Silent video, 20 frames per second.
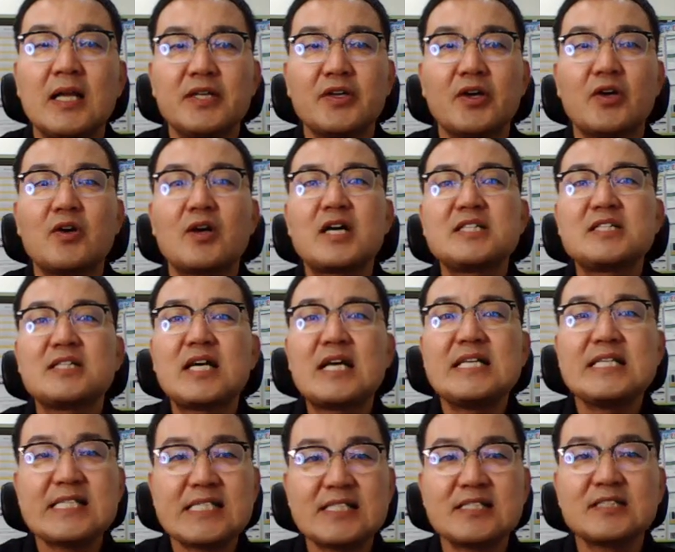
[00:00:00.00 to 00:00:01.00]
여러 가지가
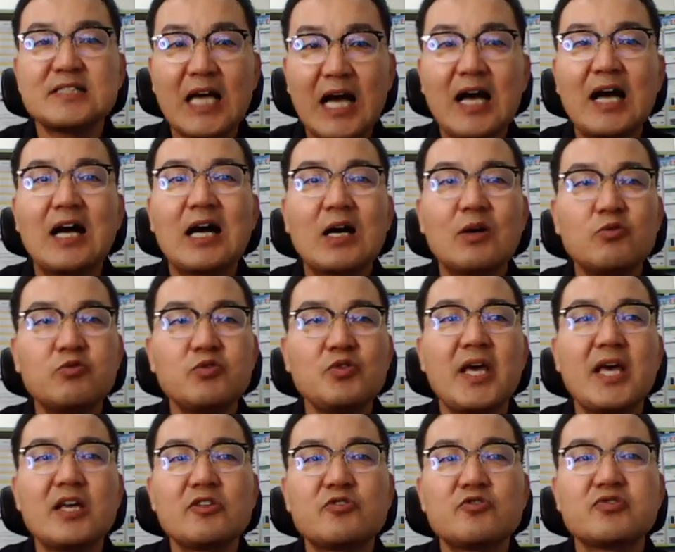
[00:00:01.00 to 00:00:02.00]
있으나
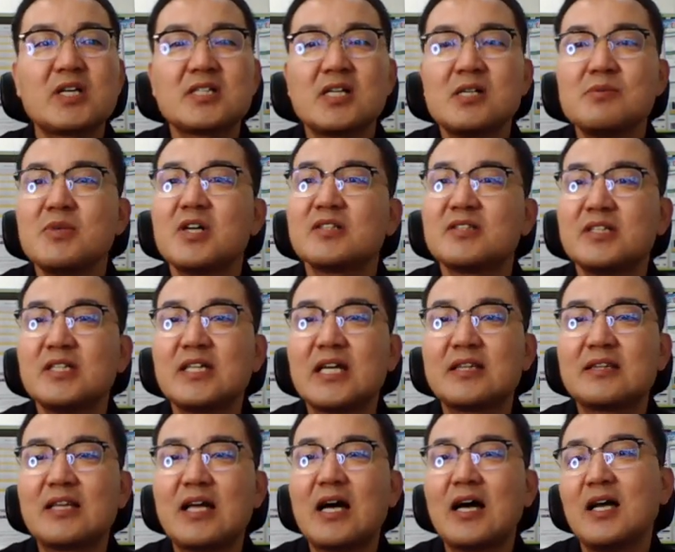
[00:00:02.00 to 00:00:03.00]
후에 추가
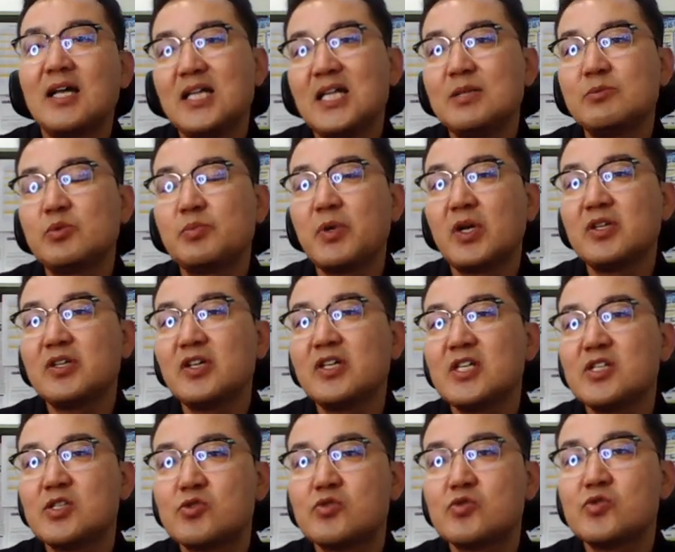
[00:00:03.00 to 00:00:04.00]
설명드리겠다. 일부
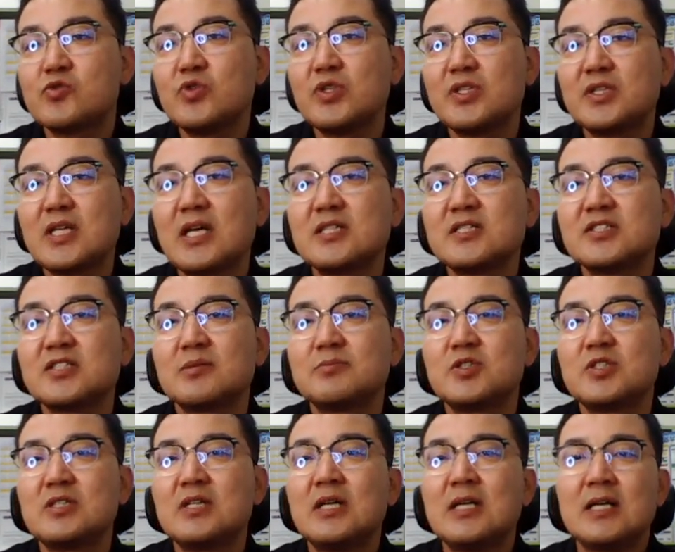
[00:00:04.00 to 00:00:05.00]
변경이 있을 수 있다는
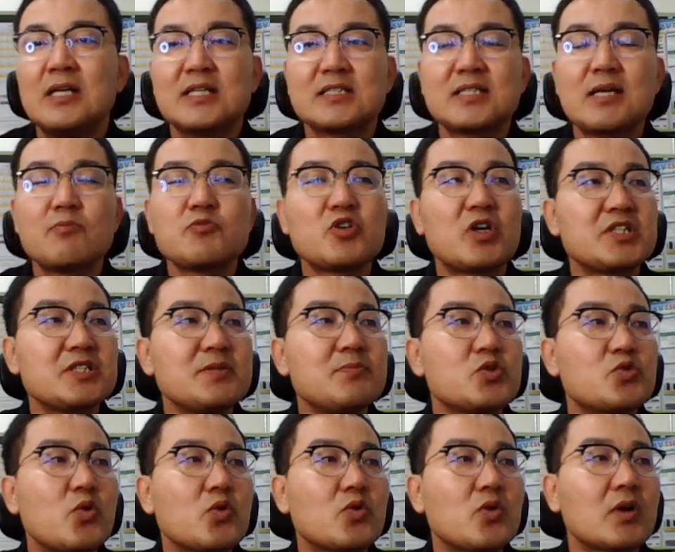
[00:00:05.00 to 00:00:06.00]
점을
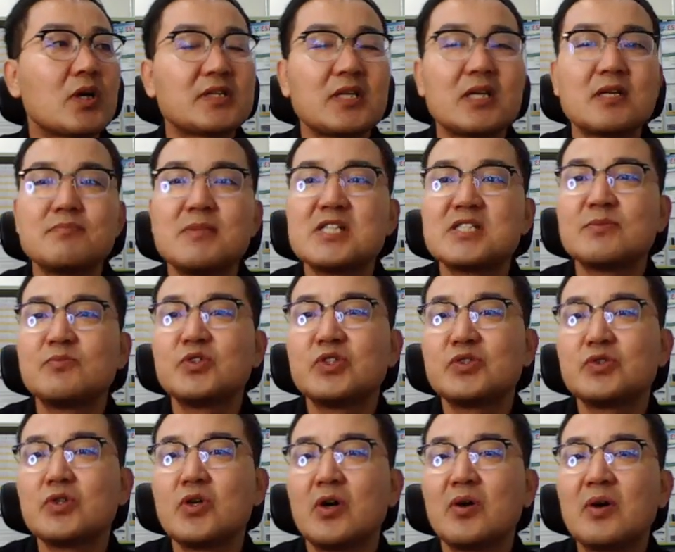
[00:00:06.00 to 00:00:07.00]
참조하시면 좋을 것 같다는 말씀
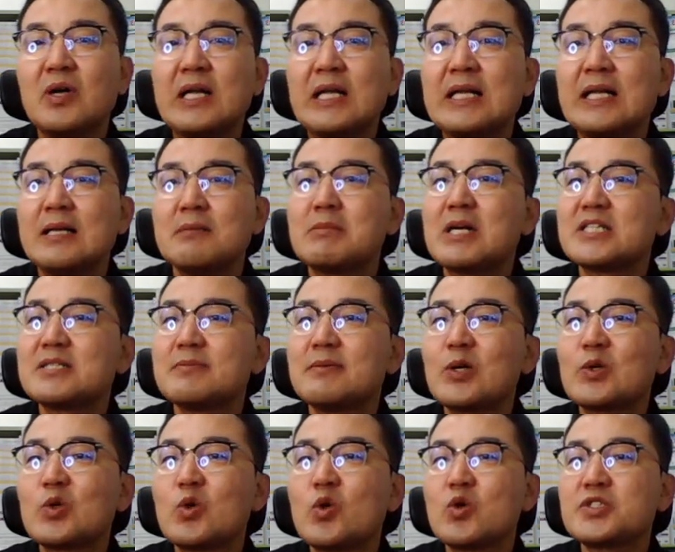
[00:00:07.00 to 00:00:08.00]
드리고요.
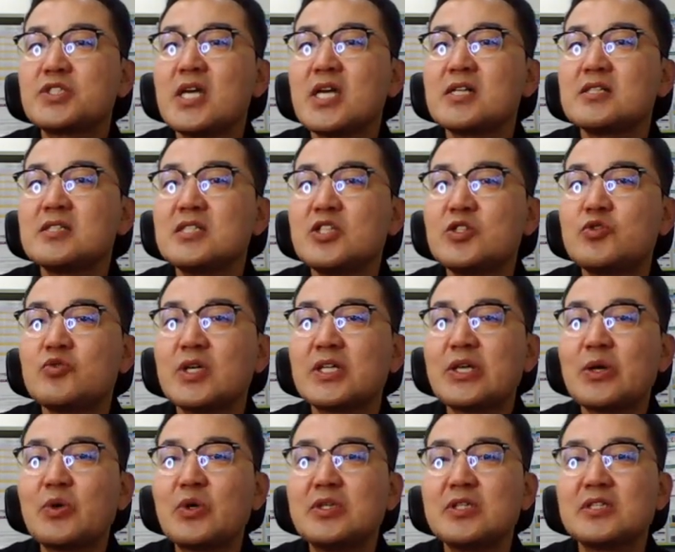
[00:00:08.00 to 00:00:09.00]
마지막으로 최근 이슈가
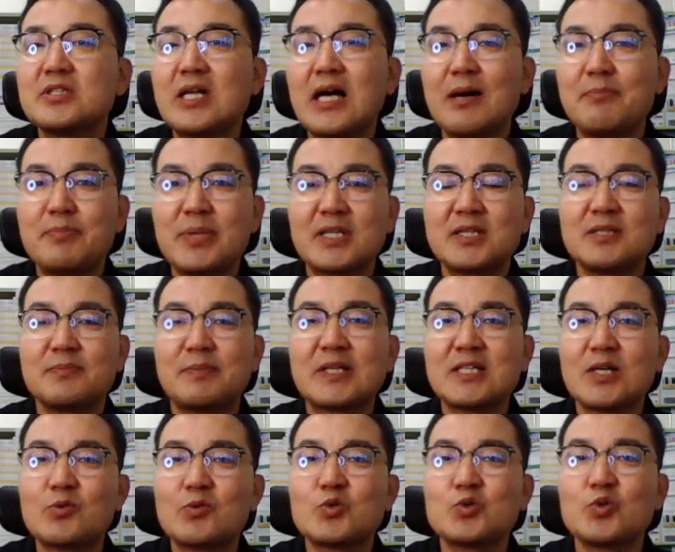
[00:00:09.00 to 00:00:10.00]
되고 있는 아파트
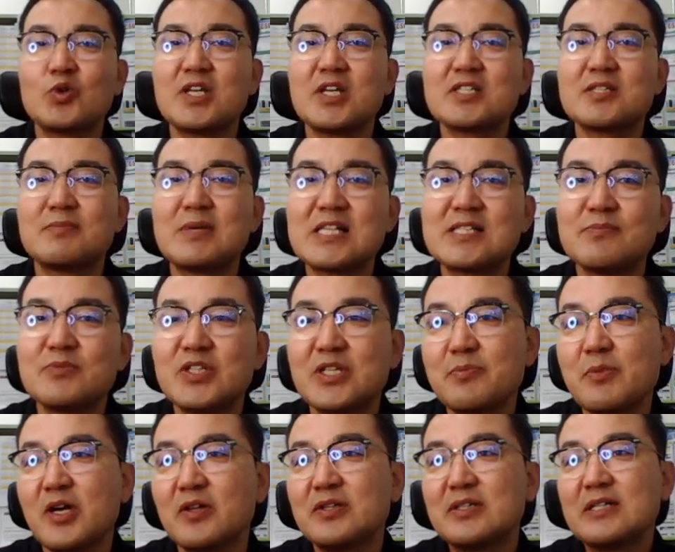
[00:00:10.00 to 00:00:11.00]
바닥 구조에 대해서
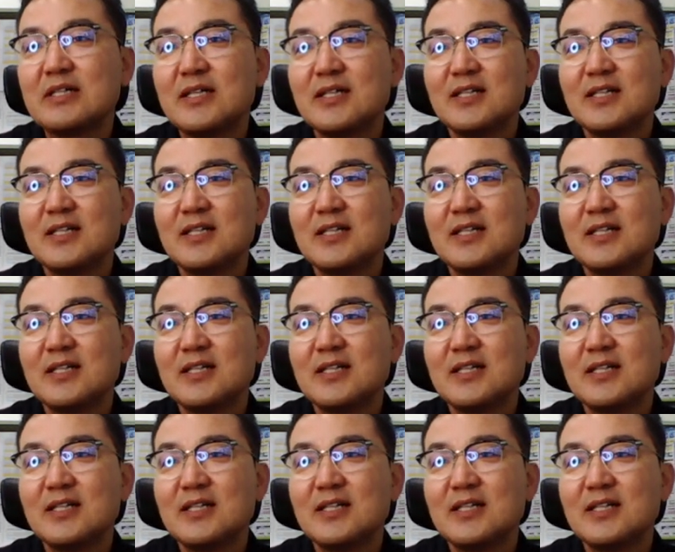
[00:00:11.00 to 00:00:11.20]
말씀드리면